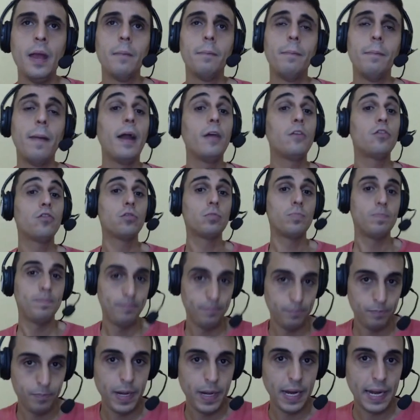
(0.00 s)
Mas
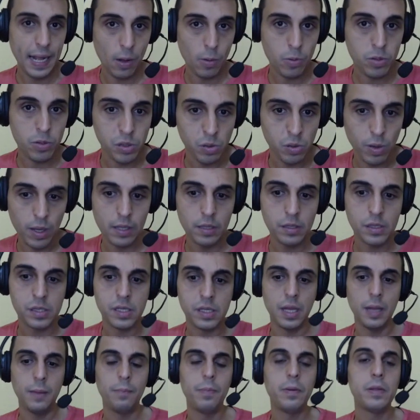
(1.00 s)
precauções
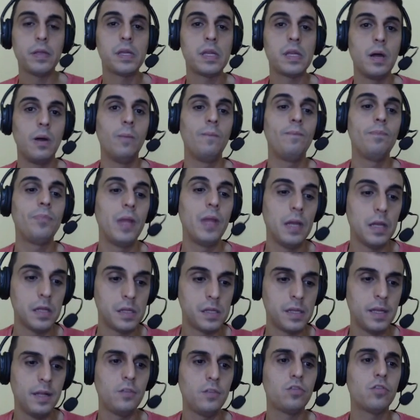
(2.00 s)
sempre são
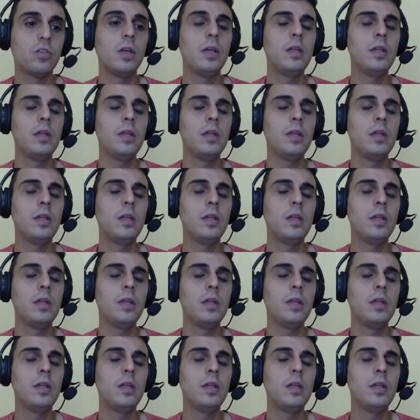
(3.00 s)
interessantes.